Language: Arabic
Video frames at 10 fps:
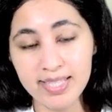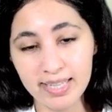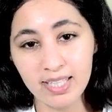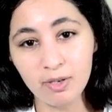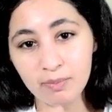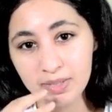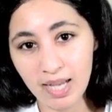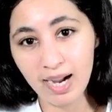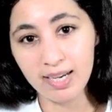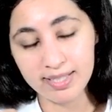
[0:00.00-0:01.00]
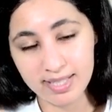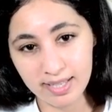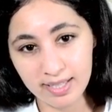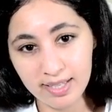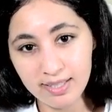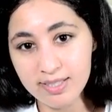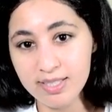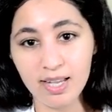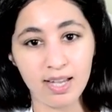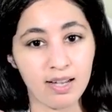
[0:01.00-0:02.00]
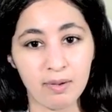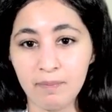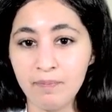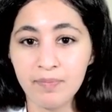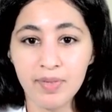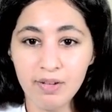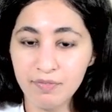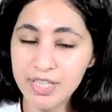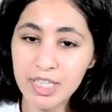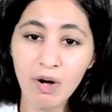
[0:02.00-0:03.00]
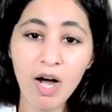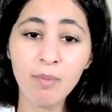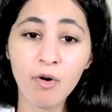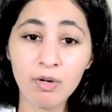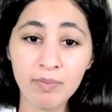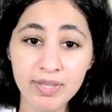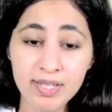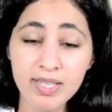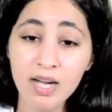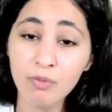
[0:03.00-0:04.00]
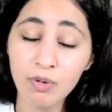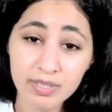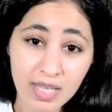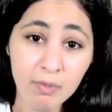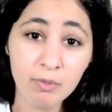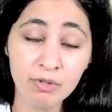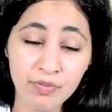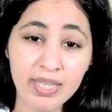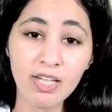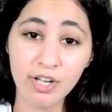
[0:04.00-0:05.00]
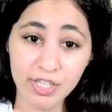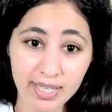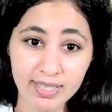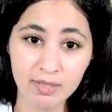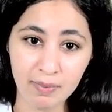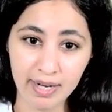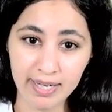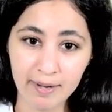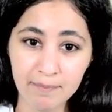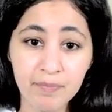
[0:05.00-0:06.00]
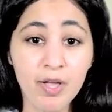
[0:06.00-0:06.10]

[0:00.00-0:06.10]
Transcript: تعطيكم طاقة للتركيز في الدوام أو المدرسة والتمر مفيد للحاجات الدماغية